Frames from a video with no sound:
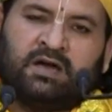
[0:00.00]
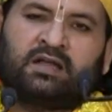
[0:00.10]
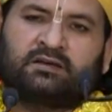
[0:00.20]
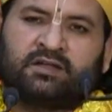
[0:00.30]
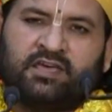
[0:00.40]

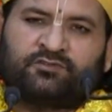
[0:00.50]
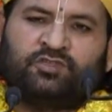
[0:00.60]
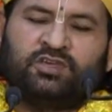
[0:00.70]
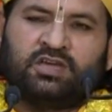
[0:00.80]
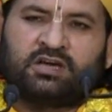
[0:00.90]
घर
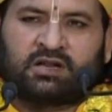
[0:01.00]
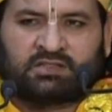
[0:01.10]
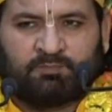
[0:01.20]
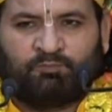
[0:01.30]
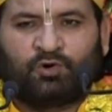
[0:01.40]
गृहस्थी के
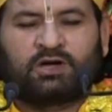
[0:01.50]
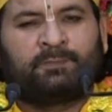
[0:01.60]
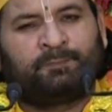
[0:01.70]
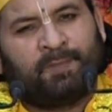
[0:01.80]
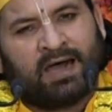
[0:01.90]
कर्तव्यों का
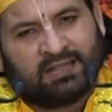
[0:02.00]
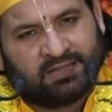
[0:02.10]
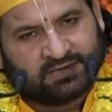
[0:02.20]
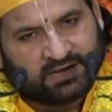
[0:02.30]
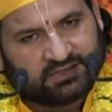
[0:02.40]

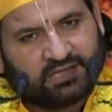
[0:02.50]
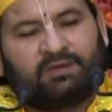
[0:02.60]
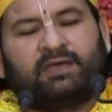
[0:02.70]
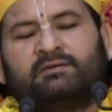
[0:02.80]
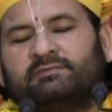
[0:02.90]
पालन करते हुए